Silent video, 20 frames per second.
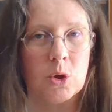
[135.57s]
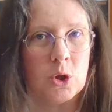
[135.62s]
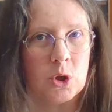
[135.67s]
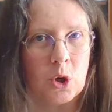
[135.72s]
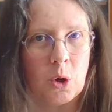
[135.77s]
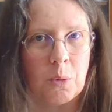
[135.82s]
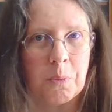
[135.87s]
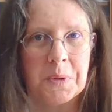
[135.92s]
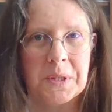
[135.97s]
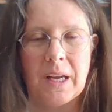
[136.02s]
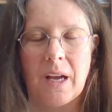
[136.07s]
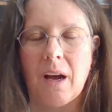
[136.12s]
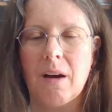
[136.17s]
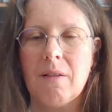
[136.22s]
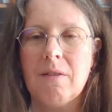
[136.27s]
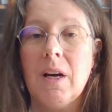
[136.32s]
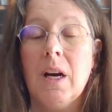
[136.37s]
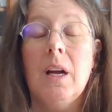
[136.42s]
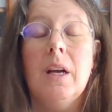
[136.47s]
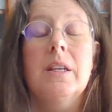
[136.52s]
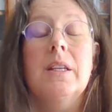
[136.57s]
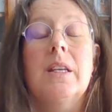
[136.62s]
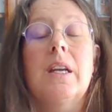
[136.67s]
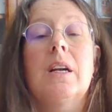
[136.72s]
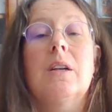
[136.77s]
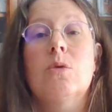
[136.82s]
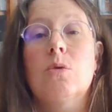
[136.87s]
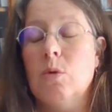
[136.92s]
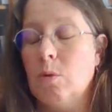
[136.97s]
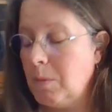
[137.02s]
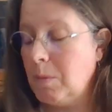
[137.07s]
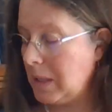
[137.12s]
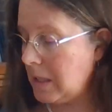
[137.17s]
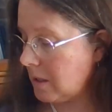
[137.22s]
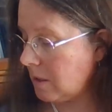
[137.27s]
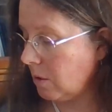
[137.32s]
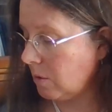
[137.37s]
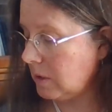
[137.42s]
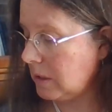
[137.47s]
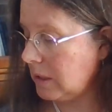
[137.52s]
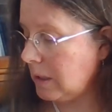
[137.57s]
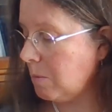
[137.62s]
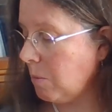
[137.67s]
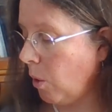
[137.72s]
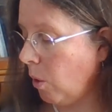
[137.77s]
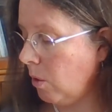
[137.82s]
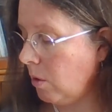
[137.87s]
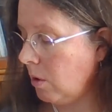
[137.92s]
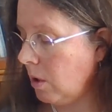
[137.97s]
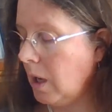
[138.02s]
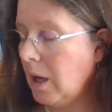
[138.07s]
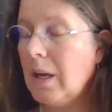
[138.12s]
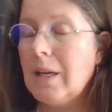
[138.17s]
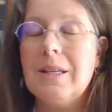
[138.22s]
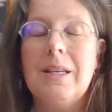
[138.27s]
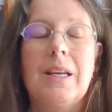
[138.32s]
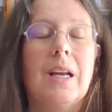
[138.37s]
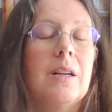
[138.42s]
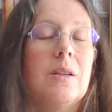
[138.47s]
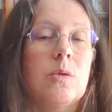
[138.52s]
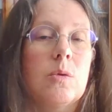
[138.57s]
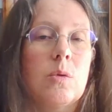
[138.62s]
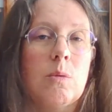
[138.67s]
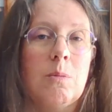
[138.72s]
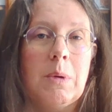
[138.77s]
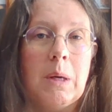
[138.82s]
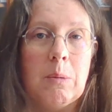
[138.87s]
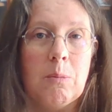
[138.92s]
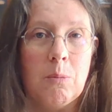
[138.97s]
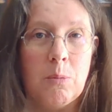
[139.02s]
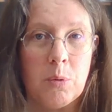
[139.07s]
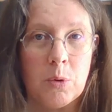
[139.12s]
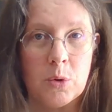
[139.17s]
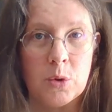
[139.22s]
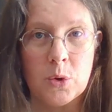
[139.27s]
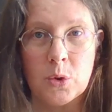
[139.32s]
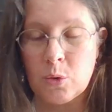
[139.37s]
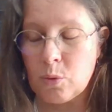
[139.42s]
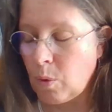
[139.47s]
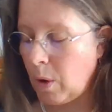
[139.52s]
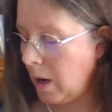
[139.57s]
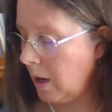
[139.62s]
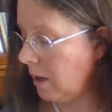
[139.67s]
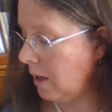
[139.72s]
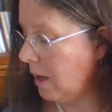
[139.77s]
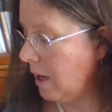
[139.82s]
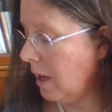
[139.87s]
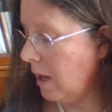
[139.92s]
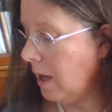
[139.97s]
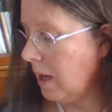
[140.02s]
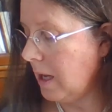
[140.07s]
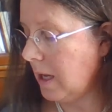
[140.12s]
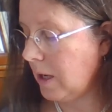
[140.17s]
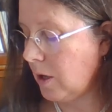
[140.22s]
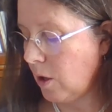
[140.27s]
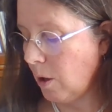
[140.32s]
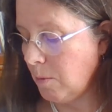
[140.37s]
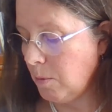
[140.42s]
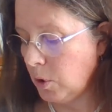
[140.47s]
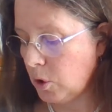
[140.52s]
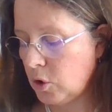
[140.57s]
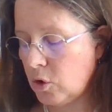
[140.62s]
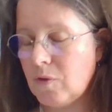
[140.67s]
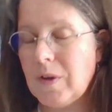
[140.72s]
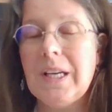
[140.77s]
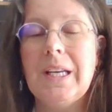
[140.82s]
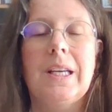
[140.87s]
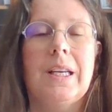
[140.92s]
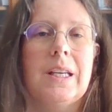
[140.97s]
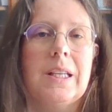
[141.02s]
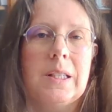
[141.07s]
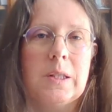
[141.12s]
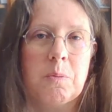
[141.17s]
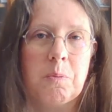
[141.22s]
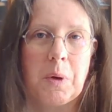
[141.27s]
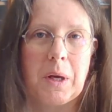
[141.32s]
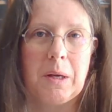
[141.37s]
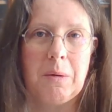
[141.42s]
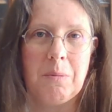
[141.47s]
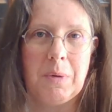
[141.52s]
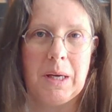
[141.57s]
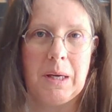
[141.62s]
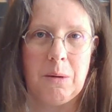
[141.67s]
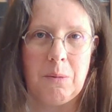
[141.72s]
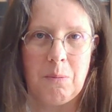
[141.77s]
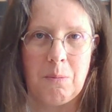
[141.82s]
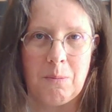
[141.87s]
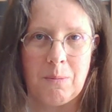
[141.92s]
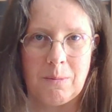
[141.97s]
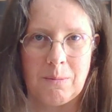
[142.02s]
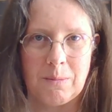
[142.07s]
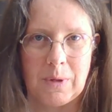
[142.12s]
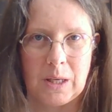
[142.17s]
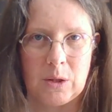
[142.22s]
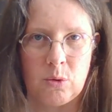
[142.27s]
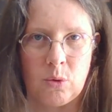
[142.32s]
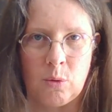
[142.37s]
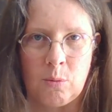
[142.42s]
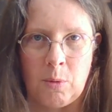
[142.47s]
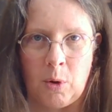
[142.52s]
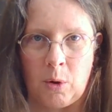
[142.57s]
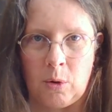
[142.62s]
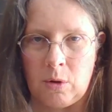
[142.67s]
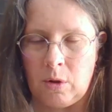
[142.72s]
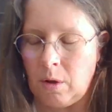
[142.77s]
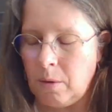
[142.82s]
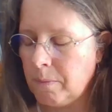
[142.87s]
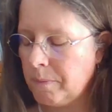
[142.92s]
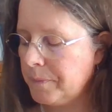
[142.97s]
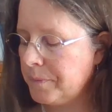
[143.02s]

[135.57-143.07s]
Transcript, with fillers: J'observe quels sont mes sentiments, quels sont mes besoins et comment je vais exprimer ma demande